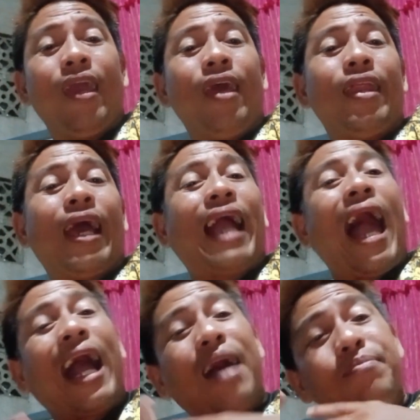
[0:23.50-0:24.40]

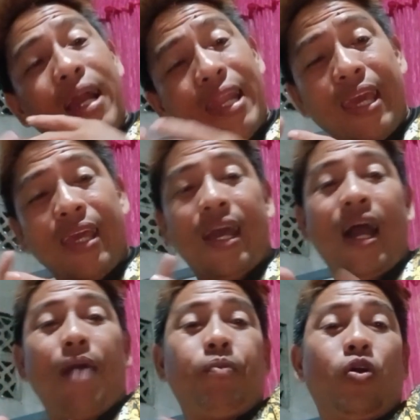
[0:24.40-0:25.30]
Nagkakamali ng
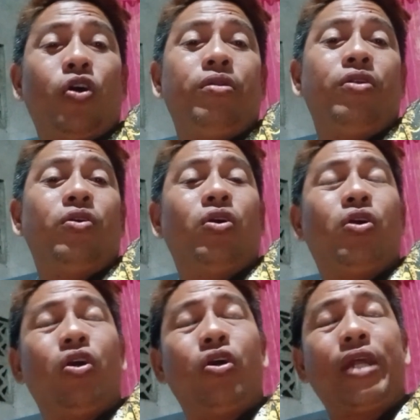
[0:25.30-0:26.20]
upload.
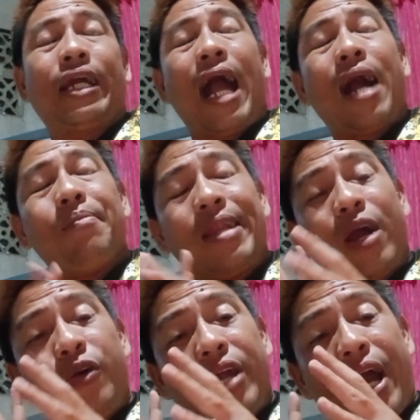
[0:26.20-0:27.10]
Oo, nagkakamali
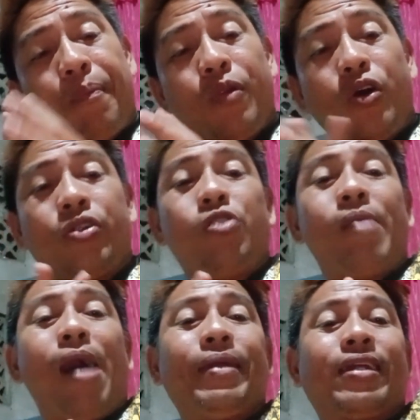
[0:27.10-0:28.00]
ako ng upload.
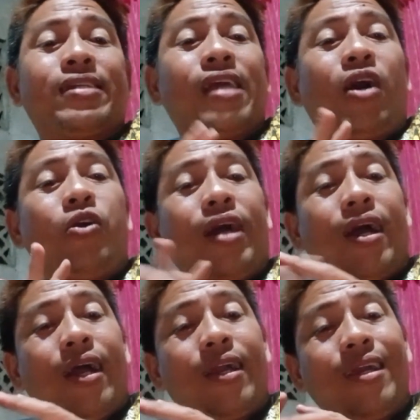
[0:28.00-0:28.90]
Gumamit kasi ako
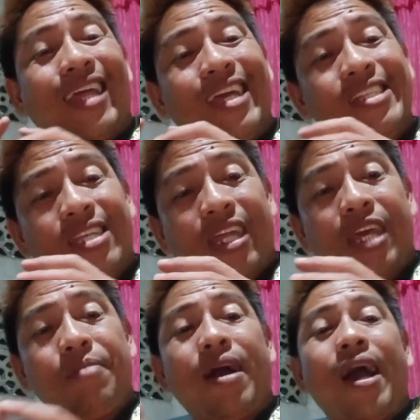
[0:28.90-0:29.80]
ng green
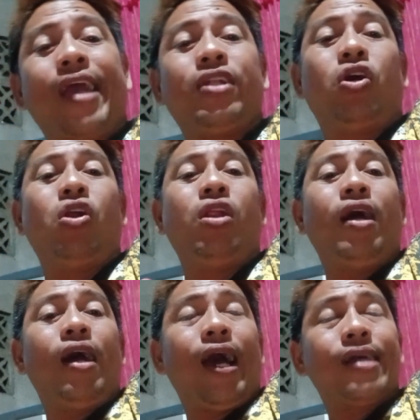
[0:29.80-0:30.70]
screen mga idol.
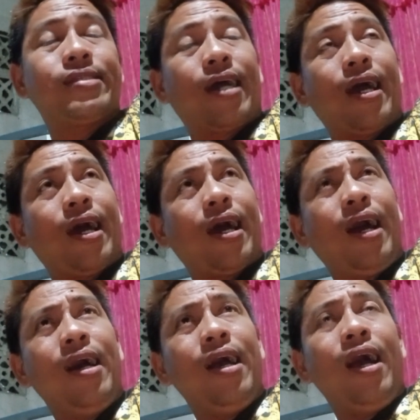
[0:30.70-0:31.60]
At
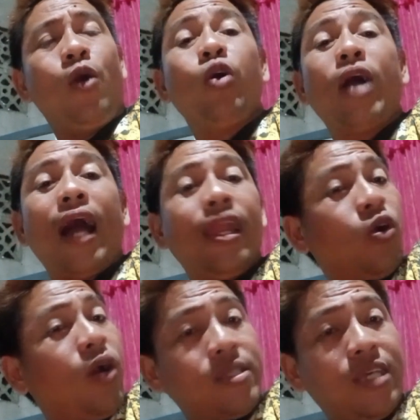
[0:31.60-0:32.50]
saka ugali
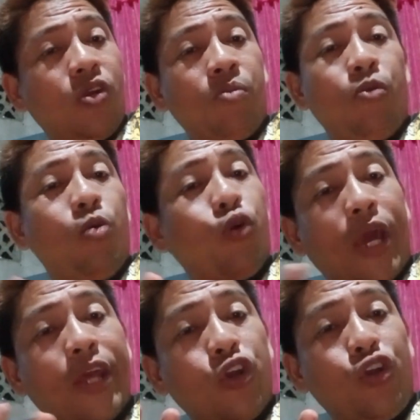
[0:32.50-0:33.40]
ko kasi yung
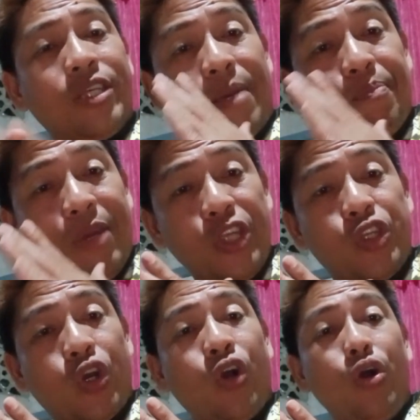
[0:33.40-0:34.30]
buburahin ko yung isang
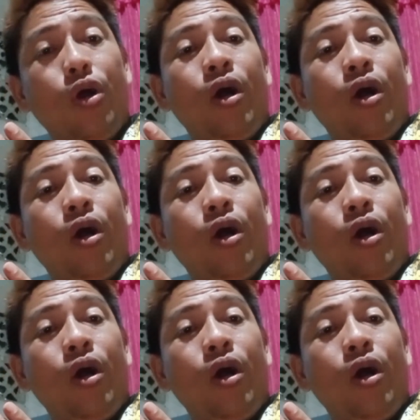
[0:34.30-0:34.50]
video